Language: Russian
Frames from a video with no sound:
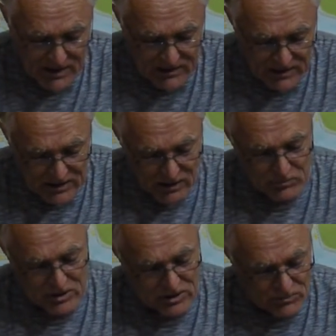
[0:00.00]
На этот
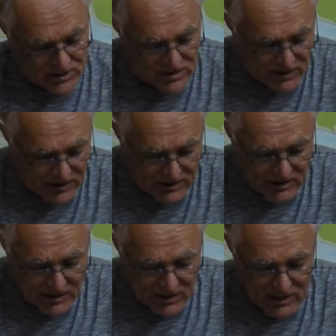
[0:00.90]
бессмысленный
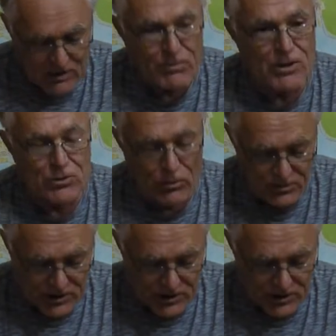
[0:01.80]
и преступный